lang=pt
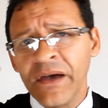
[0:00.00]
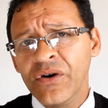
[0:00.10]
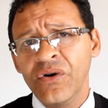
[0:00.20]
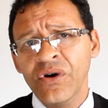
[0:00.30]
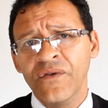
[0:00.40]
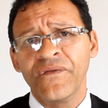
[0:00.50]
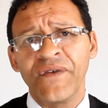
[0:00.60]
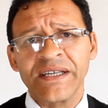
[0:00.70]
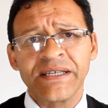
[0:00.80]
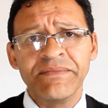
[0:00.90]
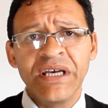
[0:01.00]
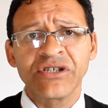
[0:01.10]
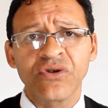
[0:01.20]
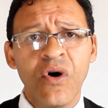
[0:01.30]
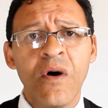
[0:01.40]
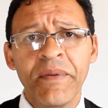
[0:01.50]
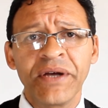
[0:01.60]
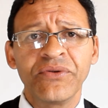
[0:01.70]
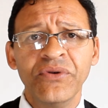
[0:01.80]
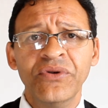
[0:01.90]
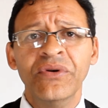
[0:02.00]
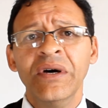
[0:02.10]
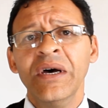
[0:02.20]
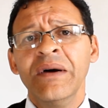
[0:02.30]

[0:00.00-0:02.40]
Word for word: eu, eu faço as minhas compras, tudo.